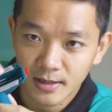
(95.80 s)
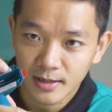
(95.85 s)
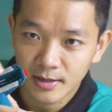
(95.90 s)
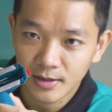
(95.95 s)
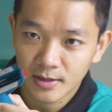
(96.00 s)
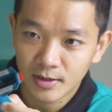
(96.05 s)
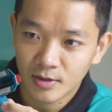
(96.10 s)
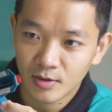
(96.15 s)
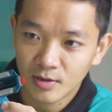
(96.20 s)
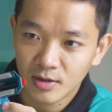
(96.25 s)
à,
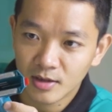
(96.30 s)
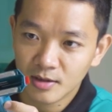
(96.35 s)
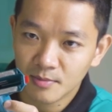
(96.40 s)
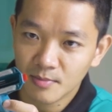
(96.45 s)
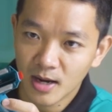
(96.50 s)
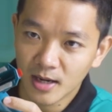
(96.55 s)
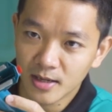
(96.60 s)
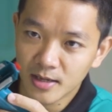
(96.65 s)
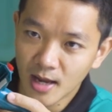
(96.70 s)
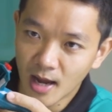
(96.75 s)
nó có những cái
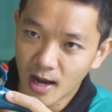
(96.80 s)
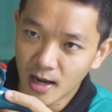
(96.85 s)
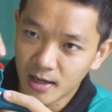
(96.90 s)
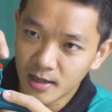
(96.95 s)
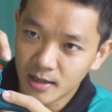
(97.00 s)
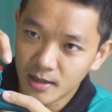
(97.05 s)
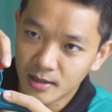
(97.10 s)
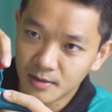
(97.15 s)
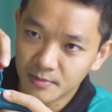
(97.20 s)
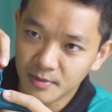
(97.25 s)
bàn
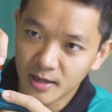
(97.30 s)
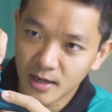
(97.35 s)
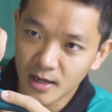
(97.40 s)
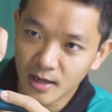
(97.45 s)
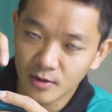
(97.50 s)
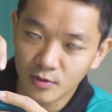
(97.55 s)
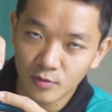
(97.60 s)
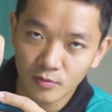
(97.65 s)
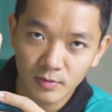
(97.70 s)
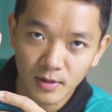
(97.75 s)
chải ở bên
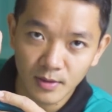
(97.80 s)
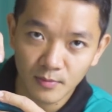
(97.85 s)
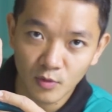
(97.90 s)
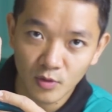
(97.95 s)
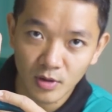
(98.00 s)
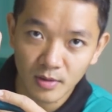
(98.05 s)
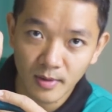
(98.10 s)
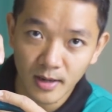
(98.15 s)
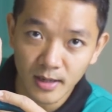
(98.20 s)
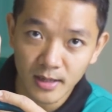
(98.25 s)
đây cũng là một
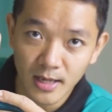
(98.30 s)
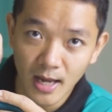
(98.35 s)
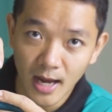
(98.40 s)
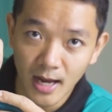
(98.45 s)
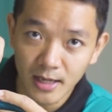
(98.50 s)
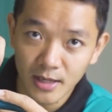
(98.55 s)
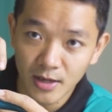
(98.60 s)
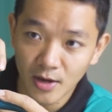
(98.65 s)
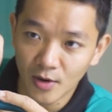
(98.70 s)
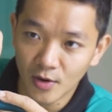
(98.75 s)
cái bàn
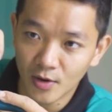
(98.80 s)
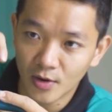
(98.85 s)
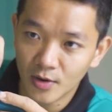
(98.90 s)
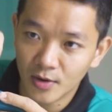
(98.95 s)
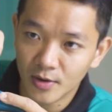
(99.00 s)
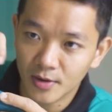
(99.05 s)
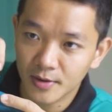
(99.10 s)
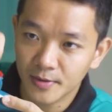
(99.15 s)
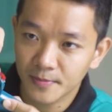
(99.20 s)
chải nhỏ